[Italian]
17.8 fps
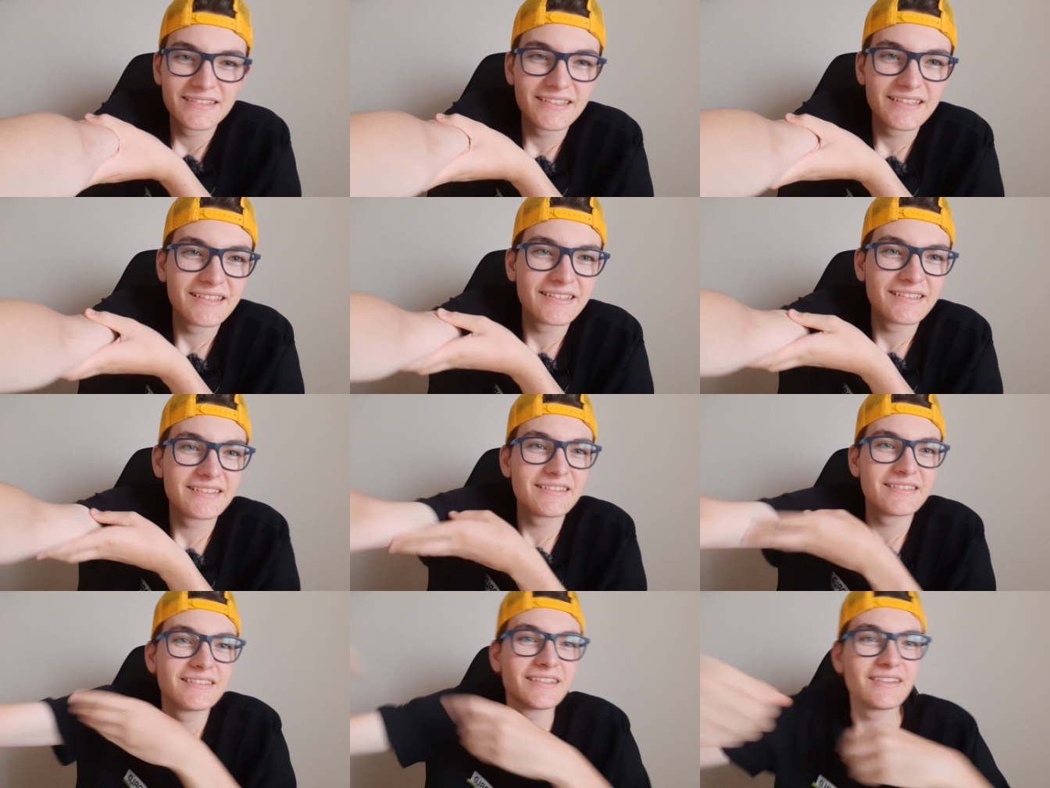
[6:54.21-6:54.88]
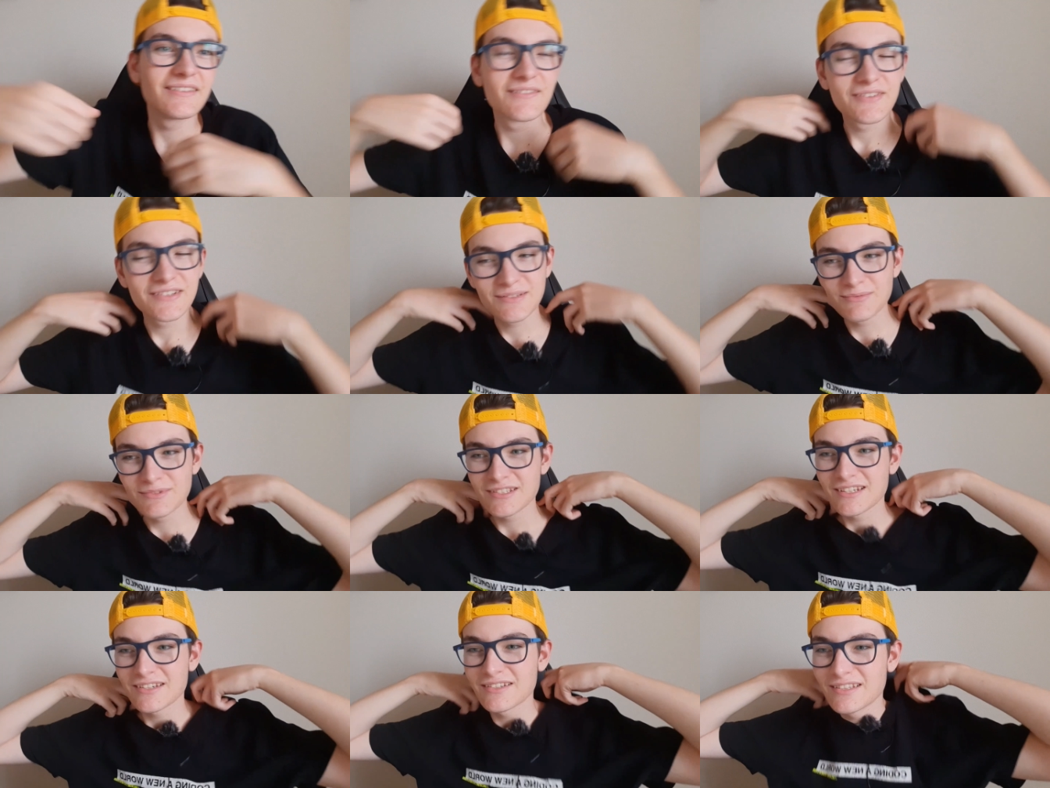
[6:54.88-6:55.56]
eh, facciamo
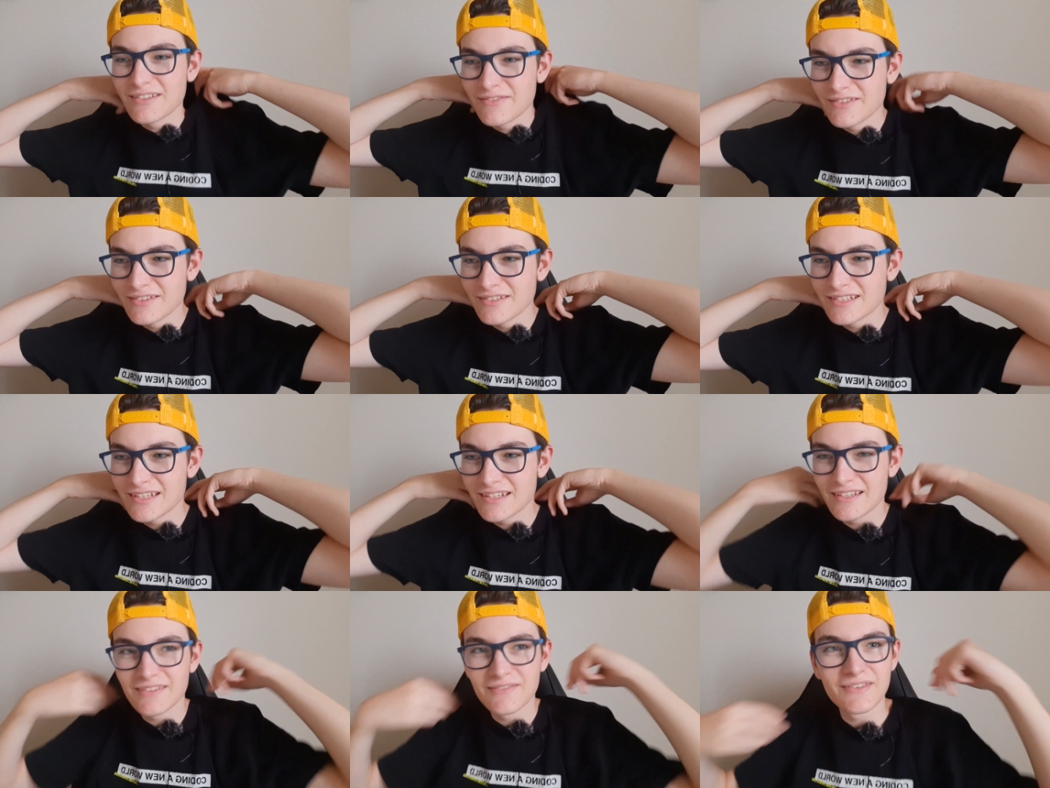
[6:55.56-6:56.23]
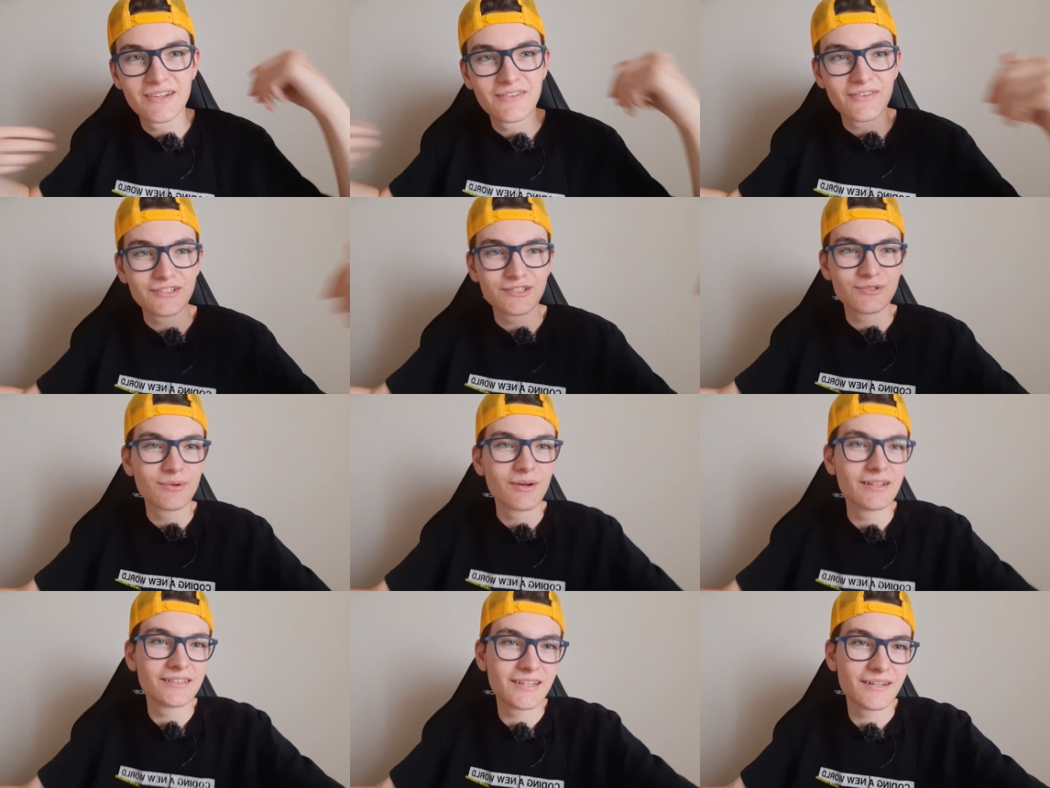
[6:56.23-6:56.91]
un sacco di views e ve ne
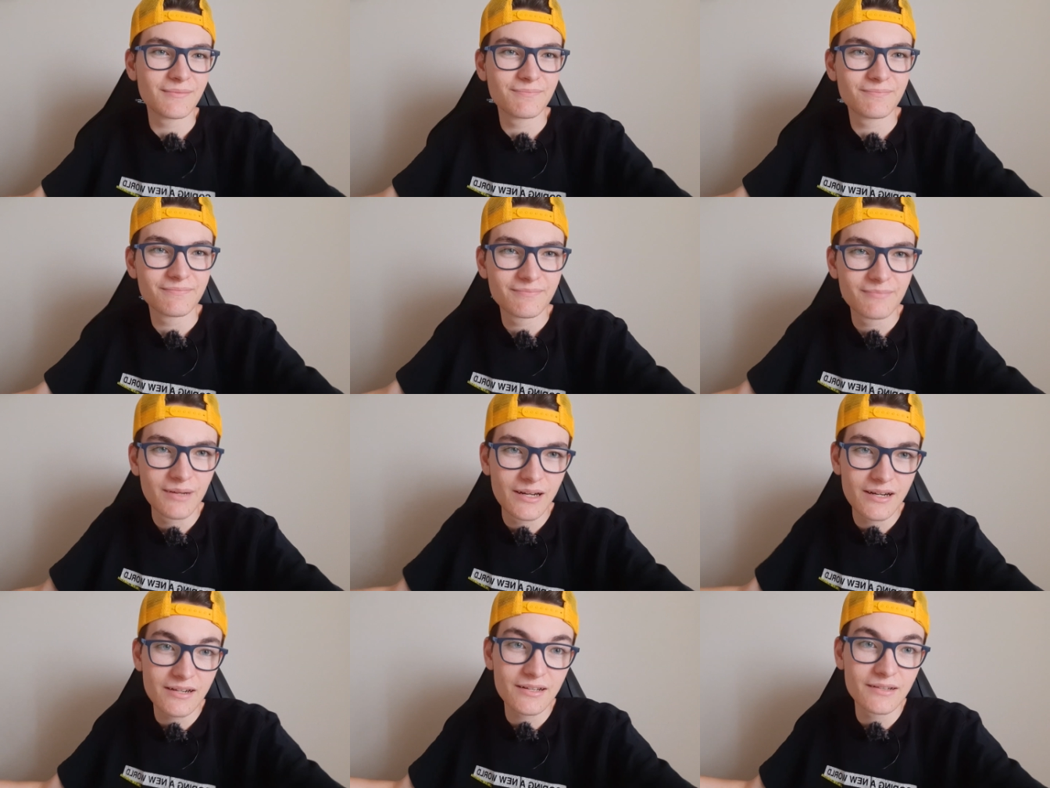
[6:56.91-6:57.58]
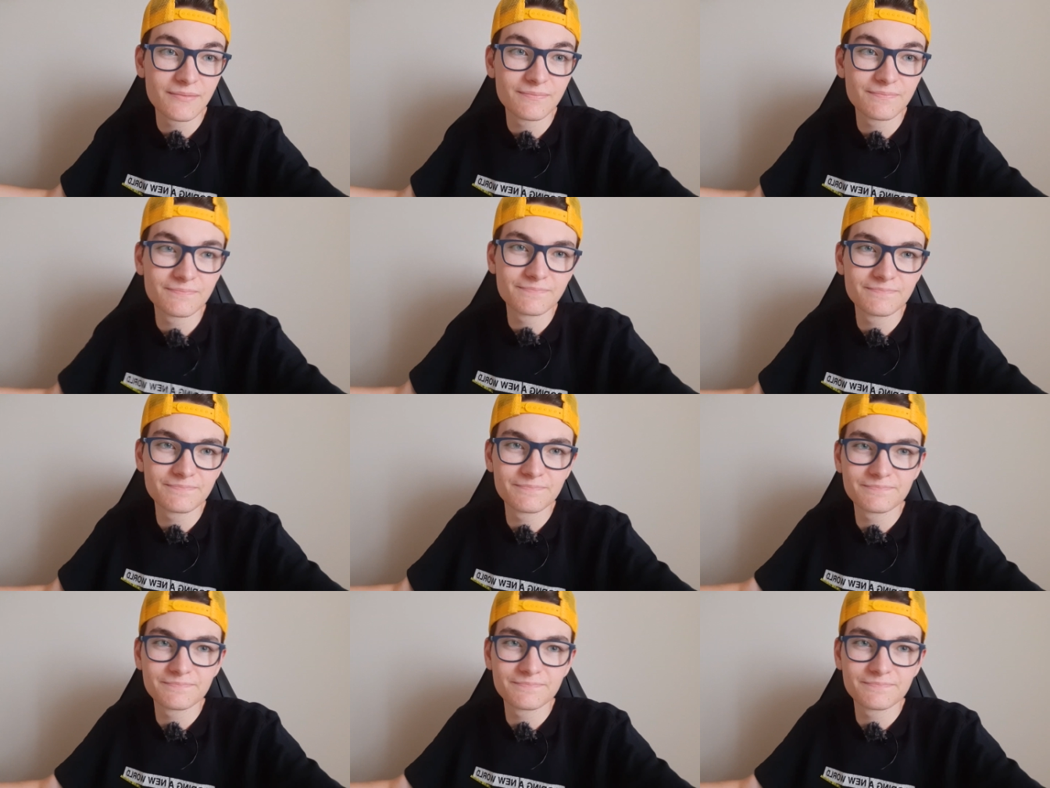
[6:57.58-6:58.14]
faccio altri. Bella ragazzi.